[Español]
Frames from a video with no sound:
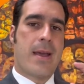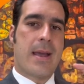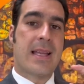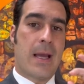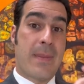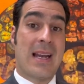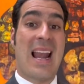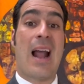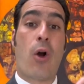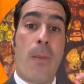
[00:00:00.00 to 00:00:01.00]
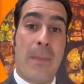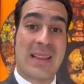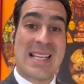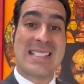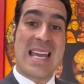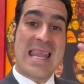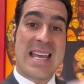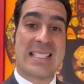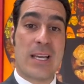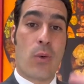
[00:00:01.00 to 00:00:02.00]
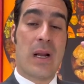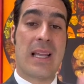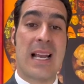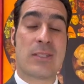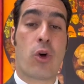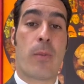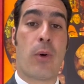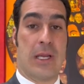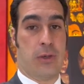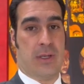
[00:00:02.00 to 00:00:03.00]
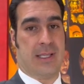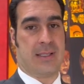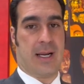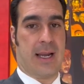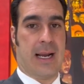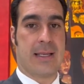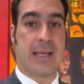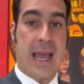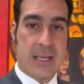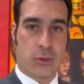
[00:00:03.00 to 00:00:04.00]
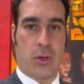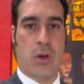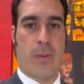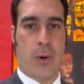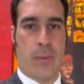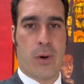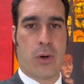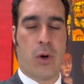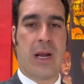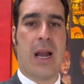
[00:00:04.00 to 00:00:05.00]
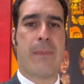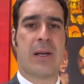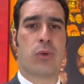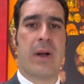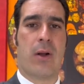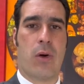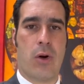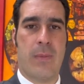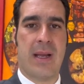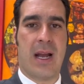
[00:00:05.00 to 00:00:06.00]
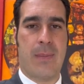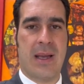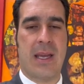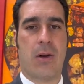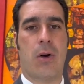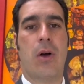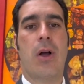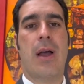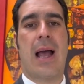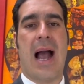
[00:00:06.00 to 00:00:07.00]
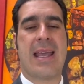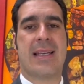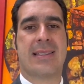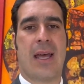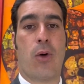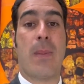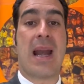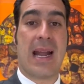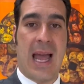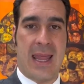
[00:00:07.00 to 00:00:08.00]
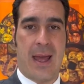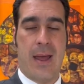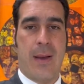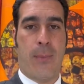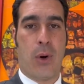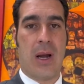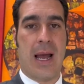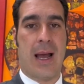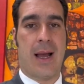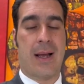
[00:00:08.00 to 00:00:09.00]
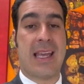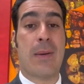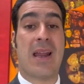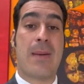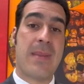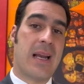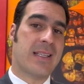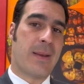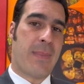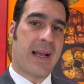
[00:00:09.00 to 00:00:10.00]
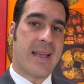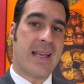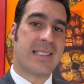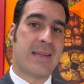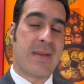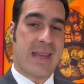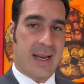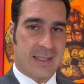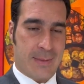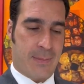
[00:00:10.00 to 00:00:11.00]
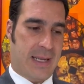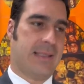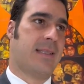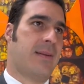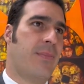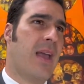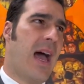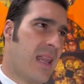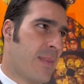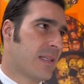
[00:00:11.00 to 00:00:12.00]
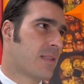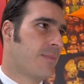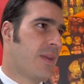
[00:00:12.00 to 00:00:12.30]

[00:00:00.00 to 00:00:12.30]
y también a la competencia desigual de las corporaciones extranjeras. Esto provocó que la apertura económica en México haya estado marcada por la quiebra de miles de pequeñas y medianas empresas. Además,